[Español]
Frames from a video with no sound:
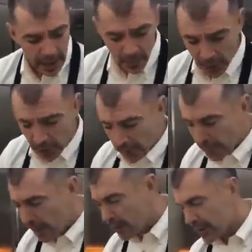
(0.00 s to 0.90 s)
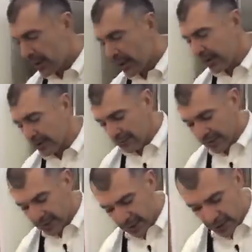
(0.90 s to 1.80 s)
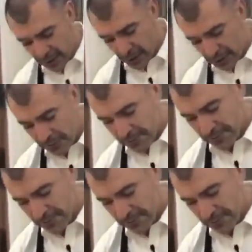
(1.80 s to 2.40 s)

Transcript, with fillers: Bueno, vamos a ir mezclando